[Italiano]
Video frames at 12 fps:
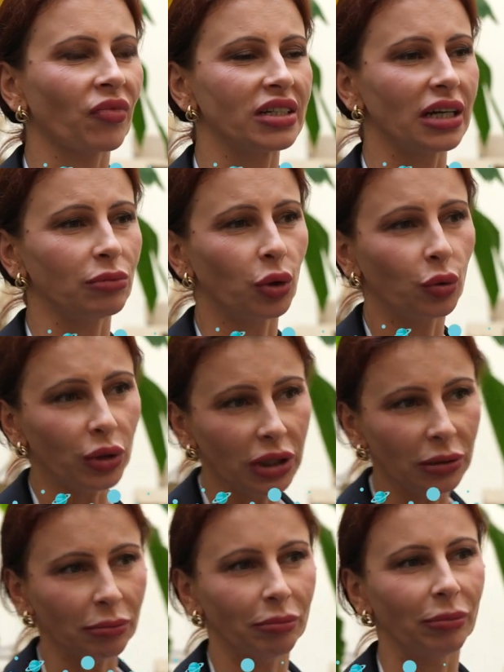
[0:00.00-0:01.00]
siamo qui
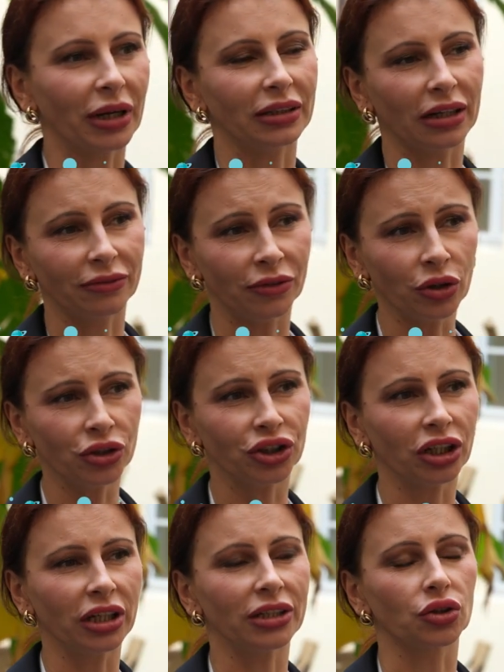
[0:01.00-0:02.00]
per dar
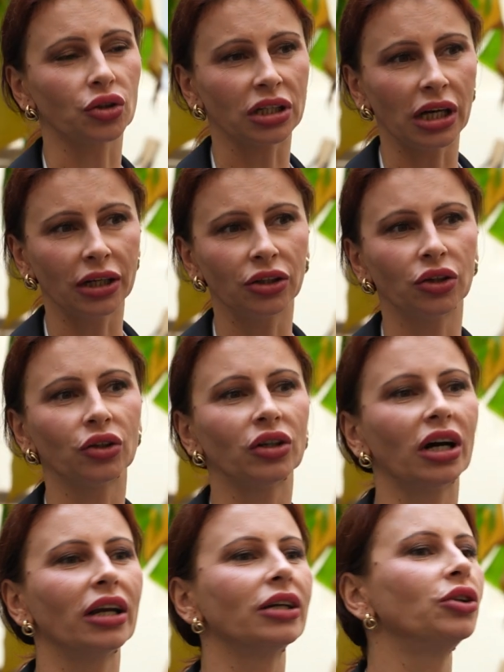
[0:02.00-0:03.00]
voce e sostegno
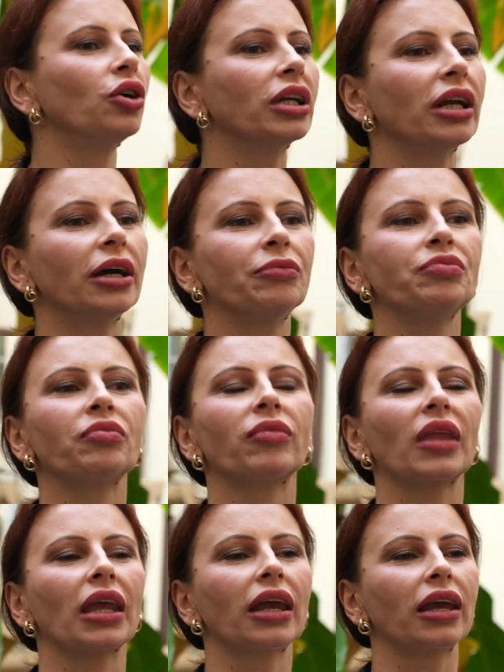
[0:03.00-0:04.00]
alle donne
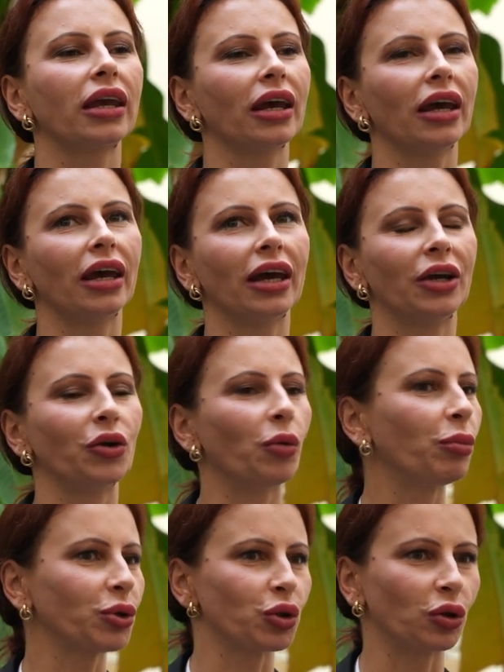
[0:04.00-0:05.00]
che
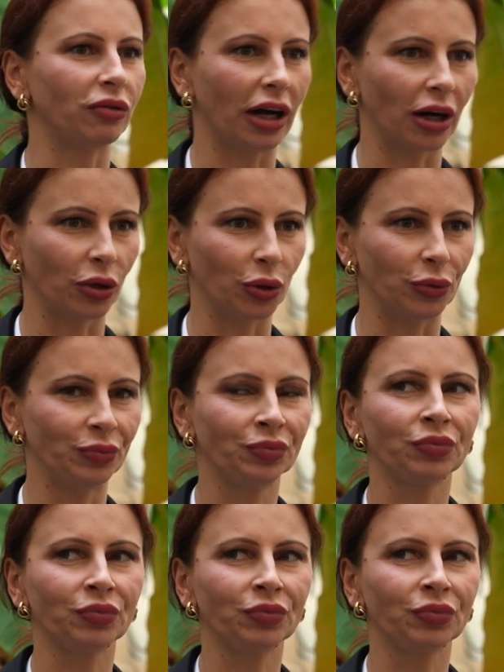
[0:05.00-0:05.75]
non possono farlo.